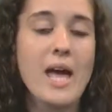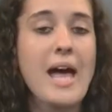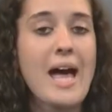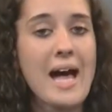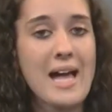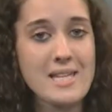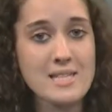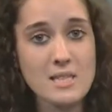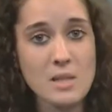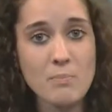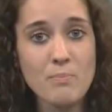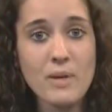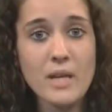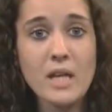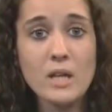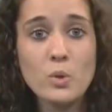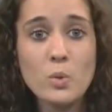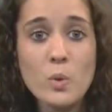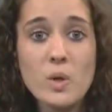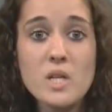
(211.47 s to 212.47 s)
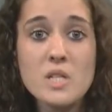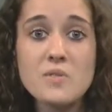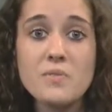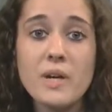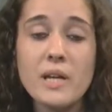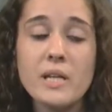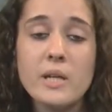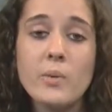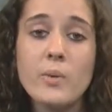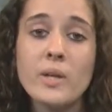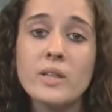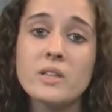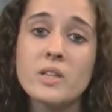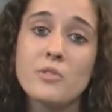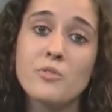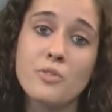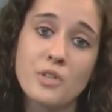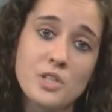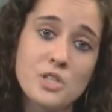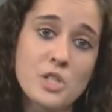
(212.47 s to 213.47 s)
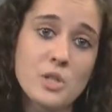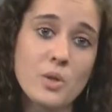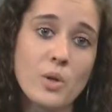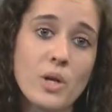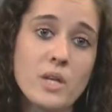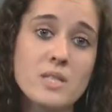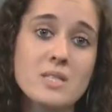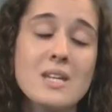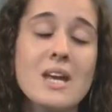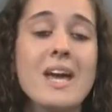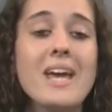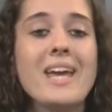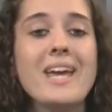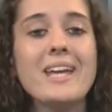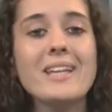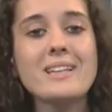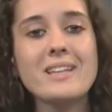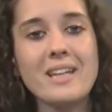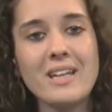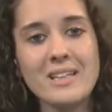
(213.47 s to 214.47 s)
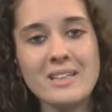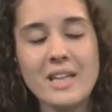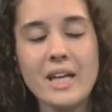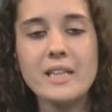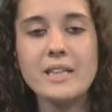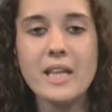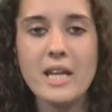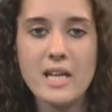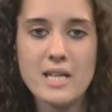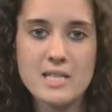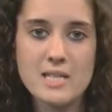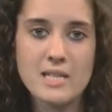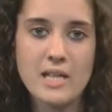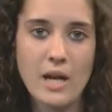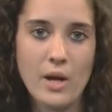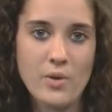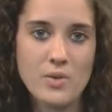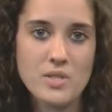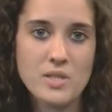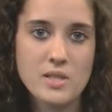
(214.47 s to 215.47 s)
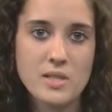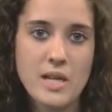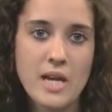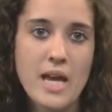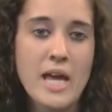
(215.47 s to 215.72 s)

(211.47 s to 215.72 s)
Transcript: As temperaturas variam entre 22 e 33 graus.